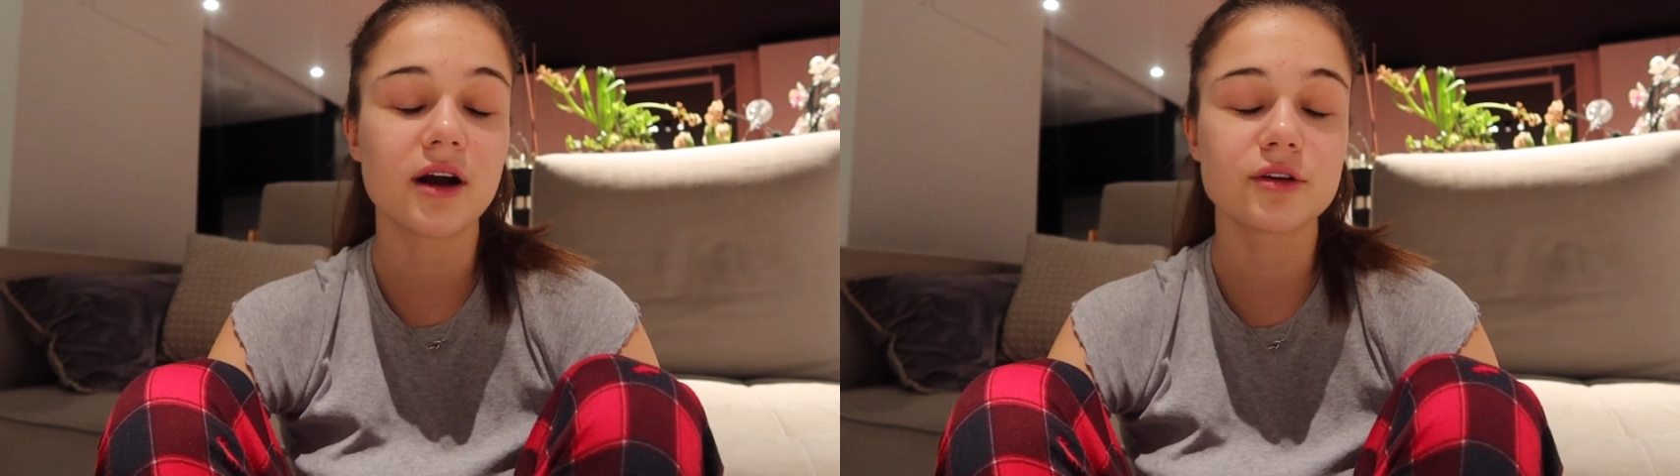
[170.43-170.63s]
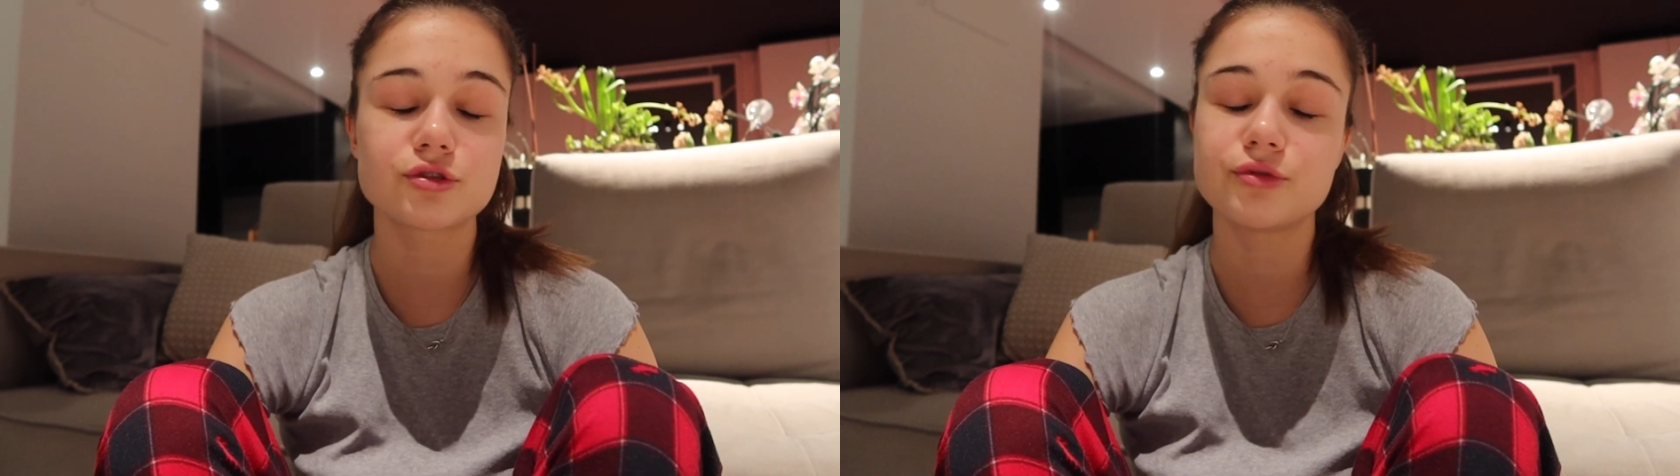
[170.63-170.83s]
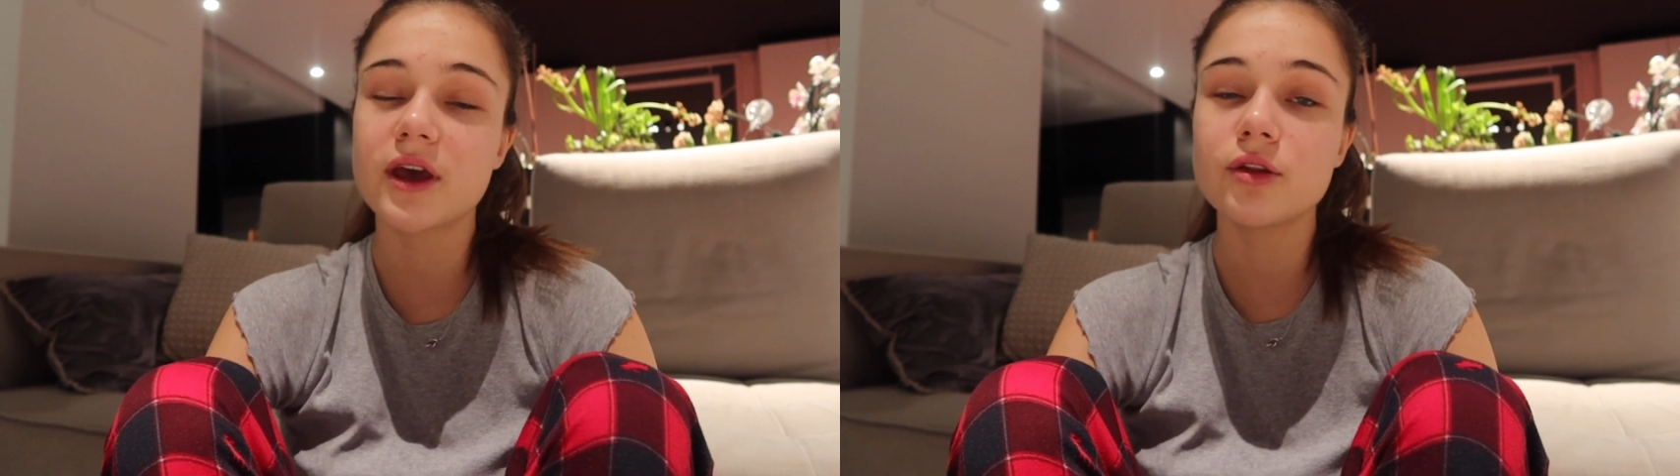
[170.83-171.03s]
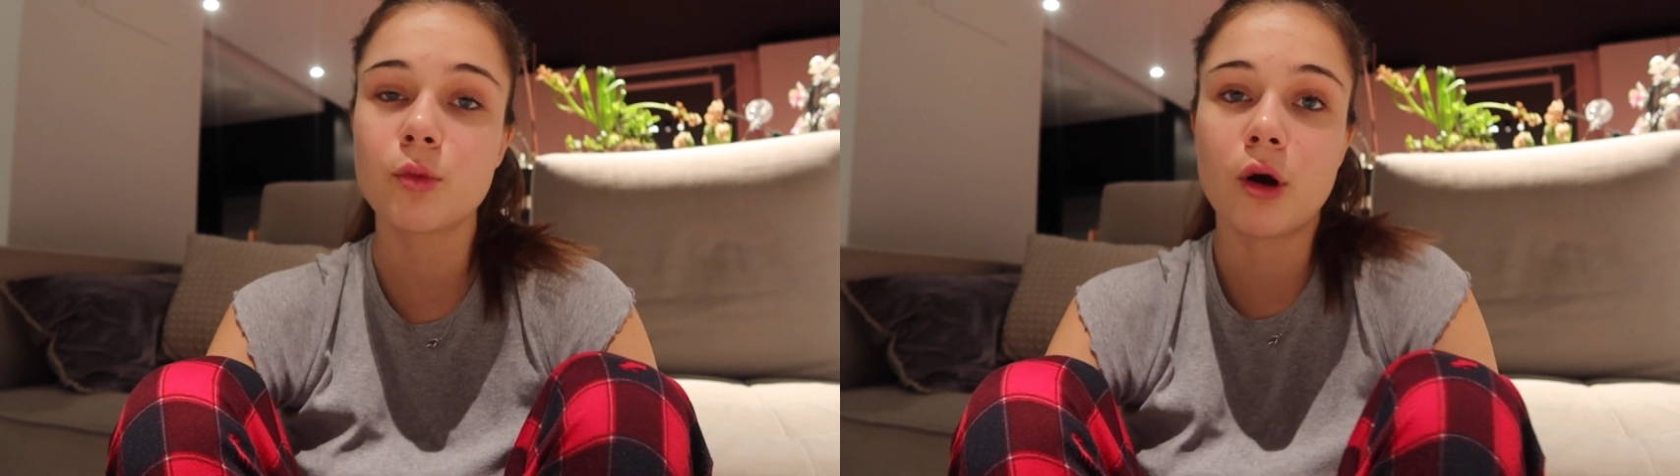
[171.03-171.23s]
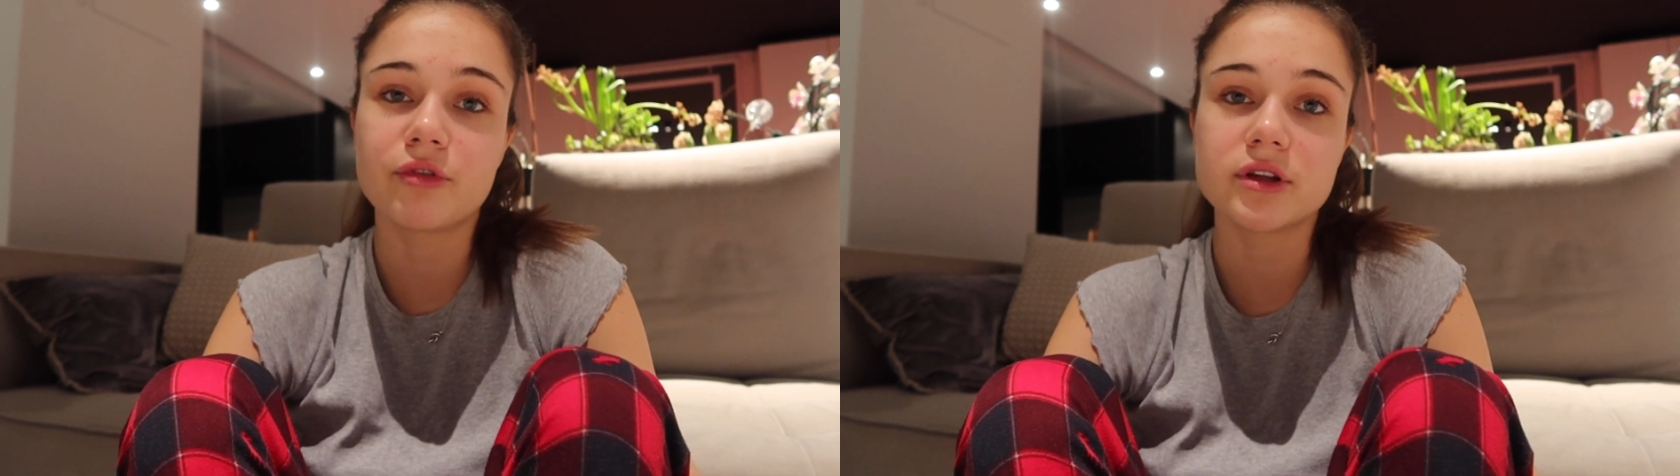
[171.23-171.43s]
Hein, je suis fière de
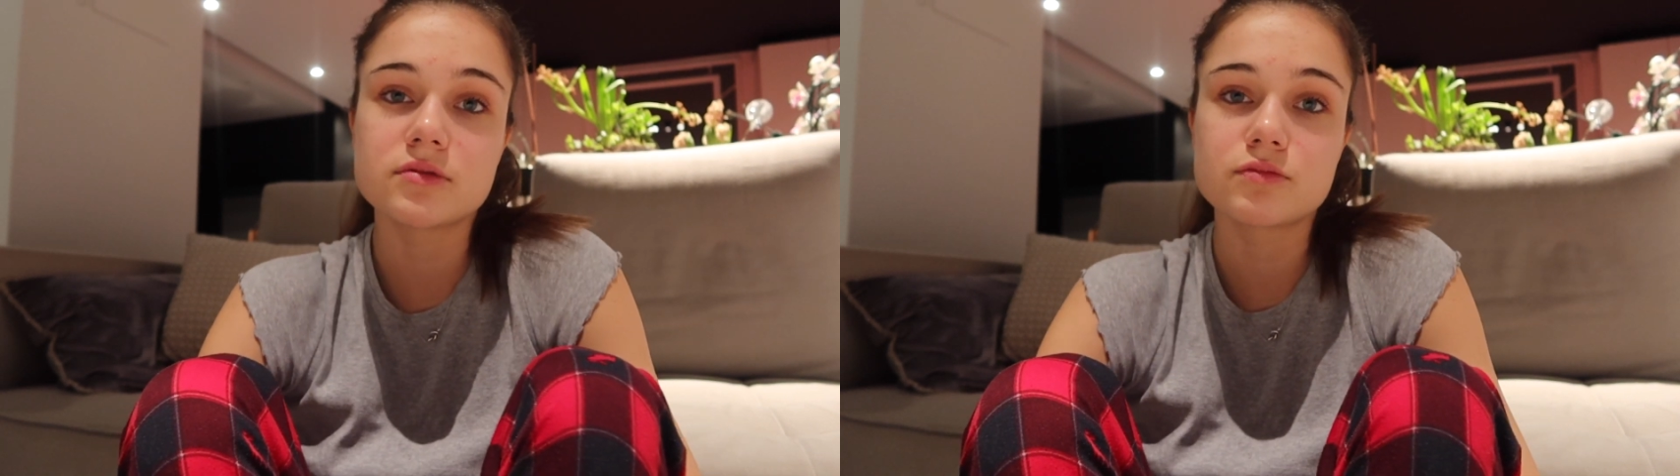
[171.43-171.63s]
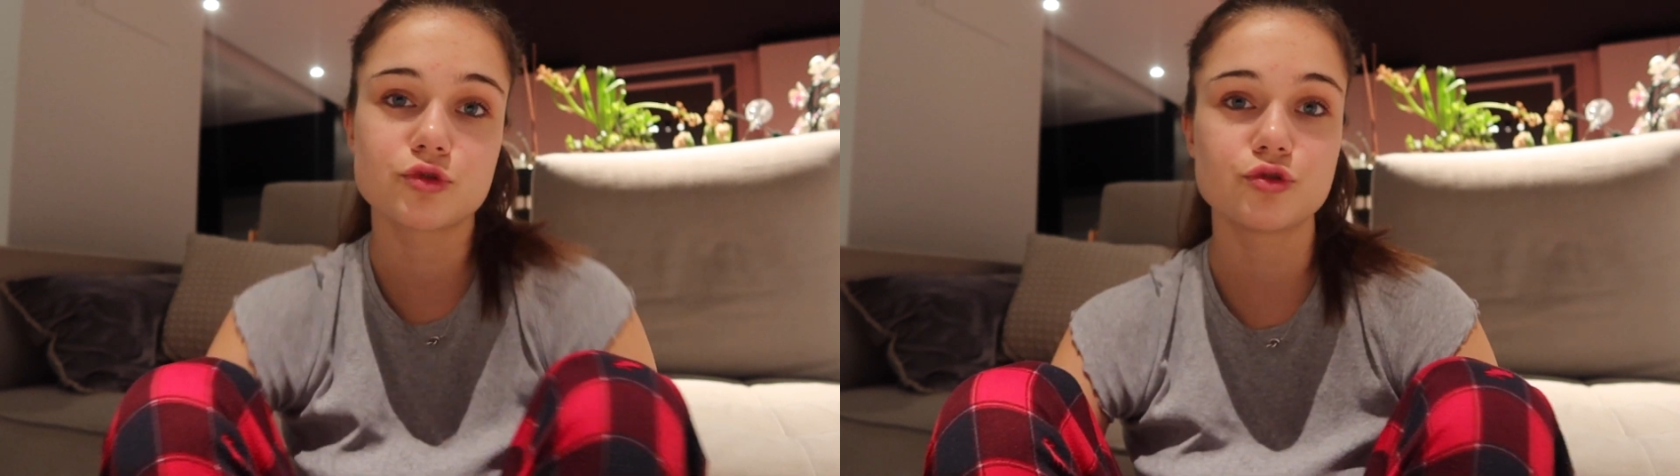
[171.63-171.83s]
moi en fait.